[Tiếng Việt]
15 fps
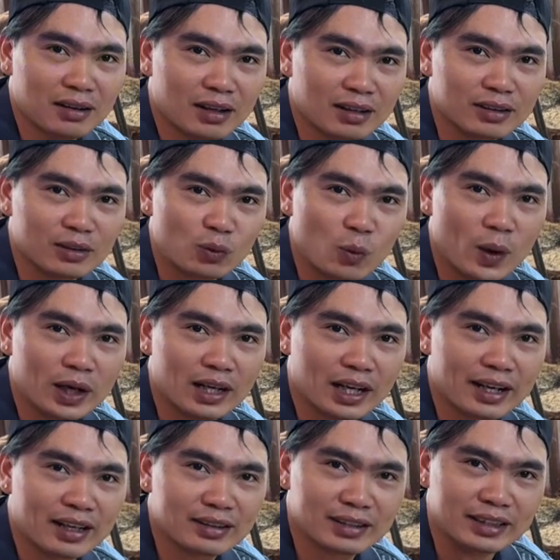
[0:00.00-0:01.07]
uh, đừng quên là
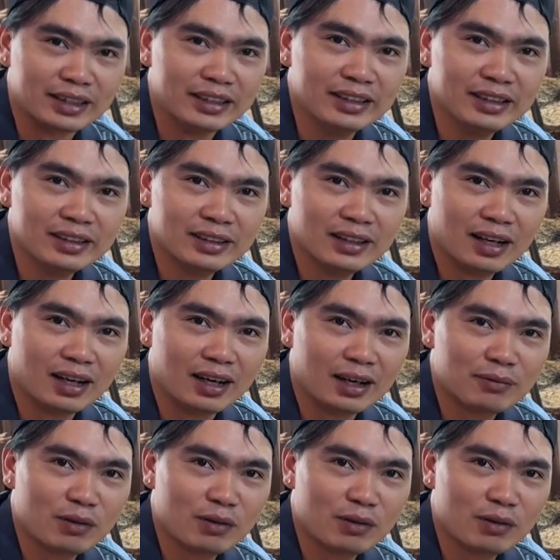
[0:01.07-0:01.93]
đăng ký uh,